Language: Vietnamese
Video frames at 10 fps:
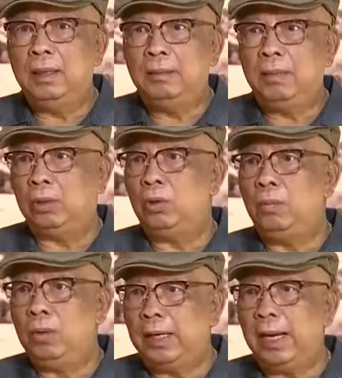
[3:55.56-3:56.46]
mà tôi
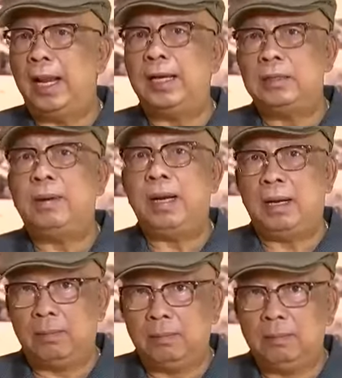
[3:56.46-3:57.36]
muốn kể lại cho bạn
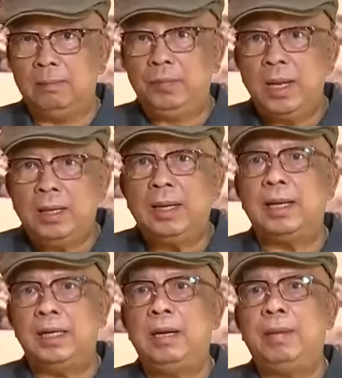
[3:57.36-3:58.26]
đọc nhất là
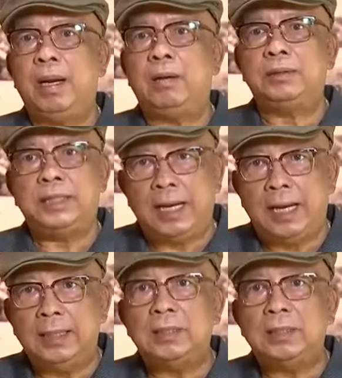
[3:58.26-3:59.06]
những cái bạn đọc trẻ